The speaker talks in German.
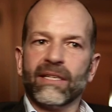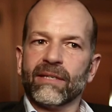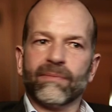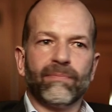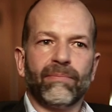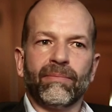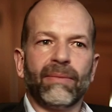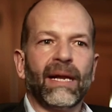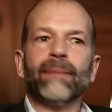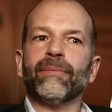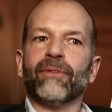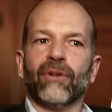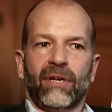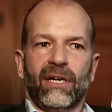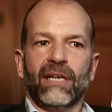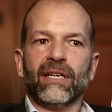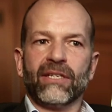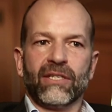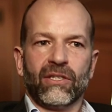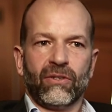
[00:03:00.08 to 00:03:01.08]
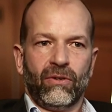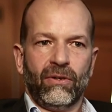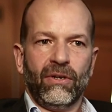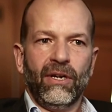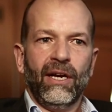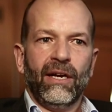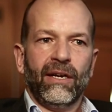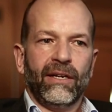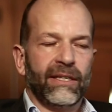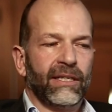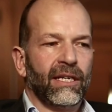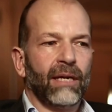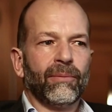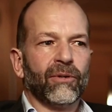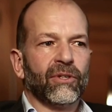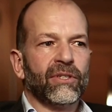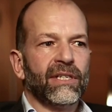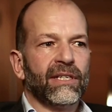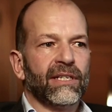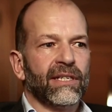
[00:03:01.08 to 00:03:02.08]
Das bleibt doch alles so. Ich
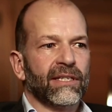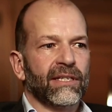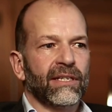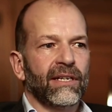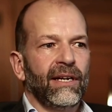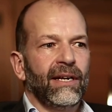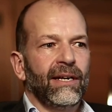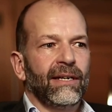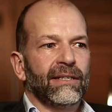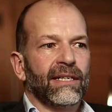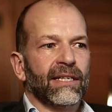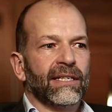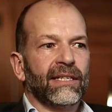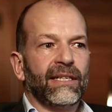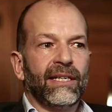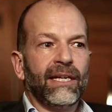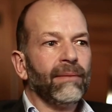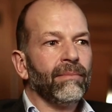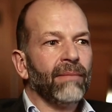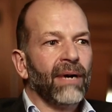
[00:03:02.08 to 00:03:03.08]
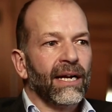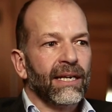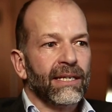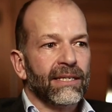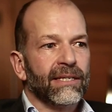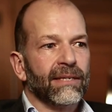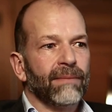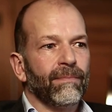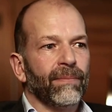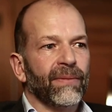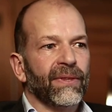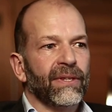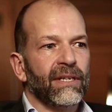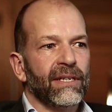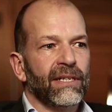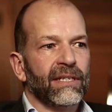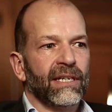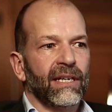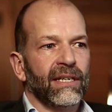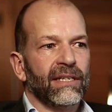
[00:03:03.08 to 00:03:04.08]
glaube auch nicht, dass, dass jemals
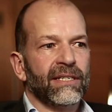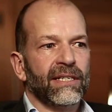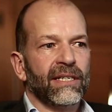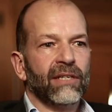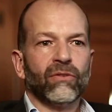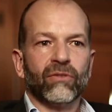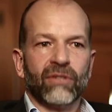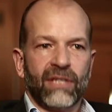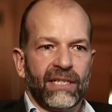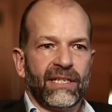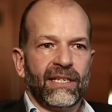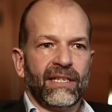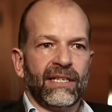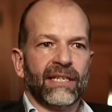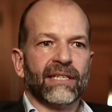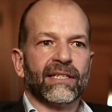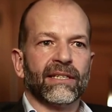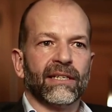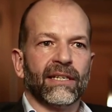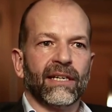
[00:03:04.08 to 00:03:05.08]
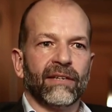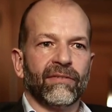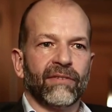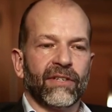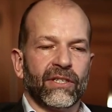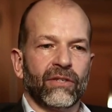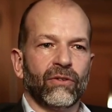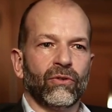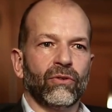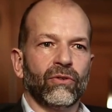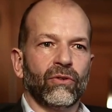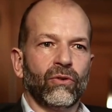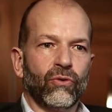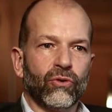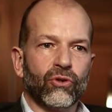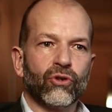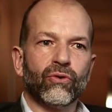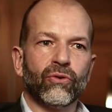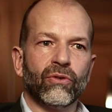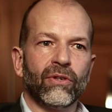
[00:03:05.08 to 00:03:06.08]
Digitalisierung das ersetzen kann, was eine
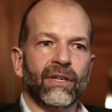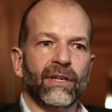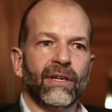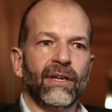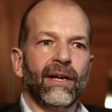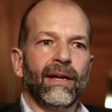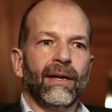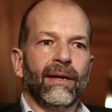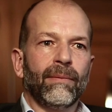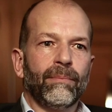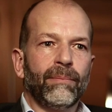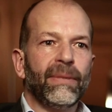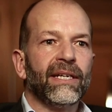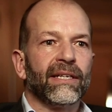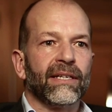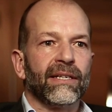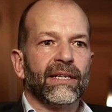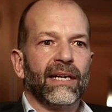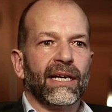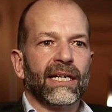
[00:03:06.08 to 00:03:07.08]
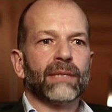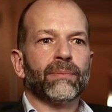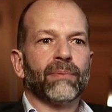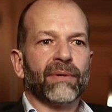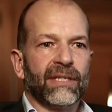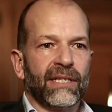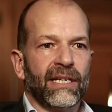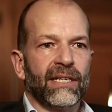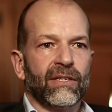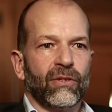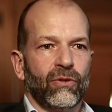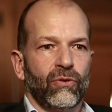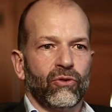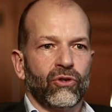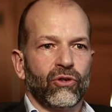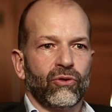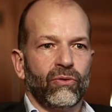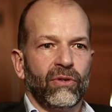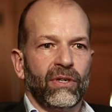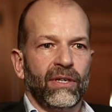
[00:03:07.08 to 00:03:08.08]
Hochschule bietet, als
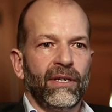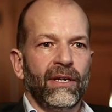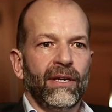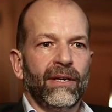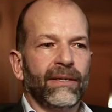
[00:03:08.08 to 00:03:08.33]
Präsenzhochschule,